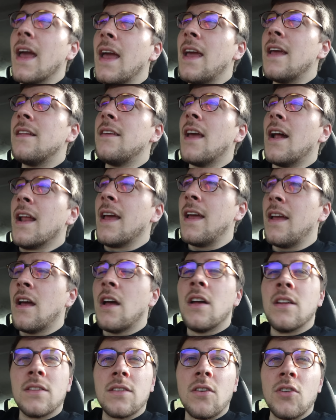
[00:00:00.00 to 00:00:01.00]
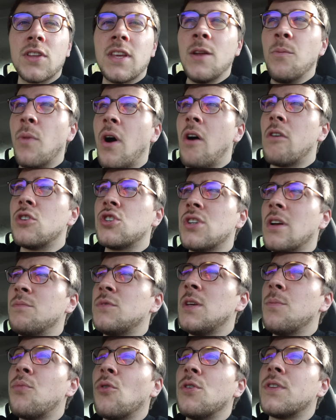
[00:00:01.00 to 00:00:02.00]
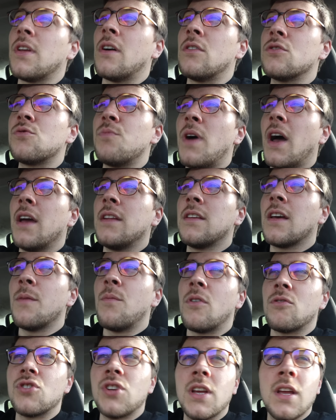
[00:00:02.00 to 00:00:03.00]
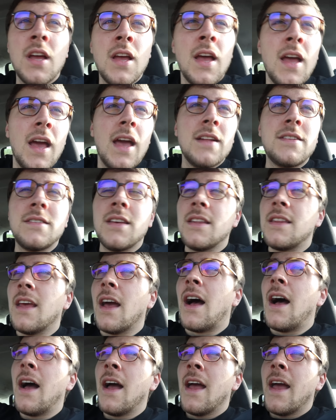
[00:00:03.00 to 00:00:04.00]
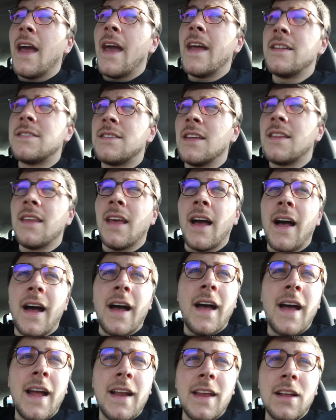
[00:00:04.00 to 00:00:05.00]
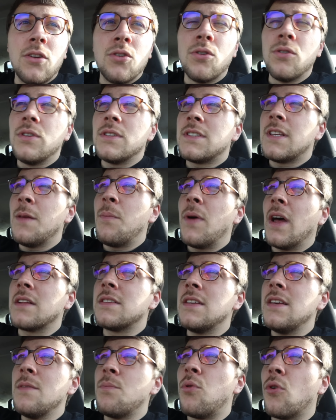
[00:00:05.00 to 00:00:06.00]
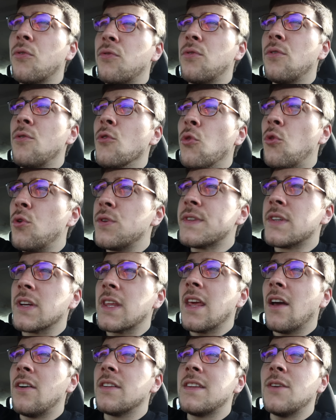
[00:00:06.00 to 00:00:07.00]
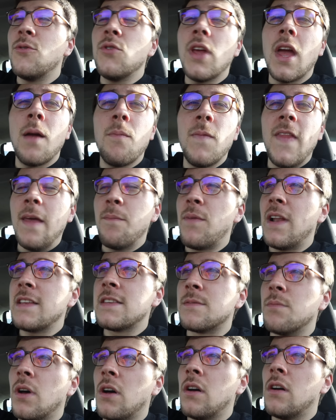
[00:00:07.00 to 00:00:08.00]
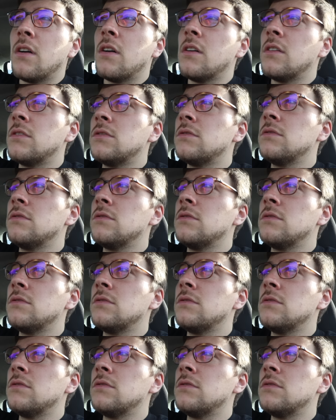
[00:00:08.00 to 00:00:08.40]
et d'y aller tranquillement. J'ai un petit peu le temps, je m'arrêterai manger, etc. etc. Allez go, c'est parti pour ce 241e déplacement.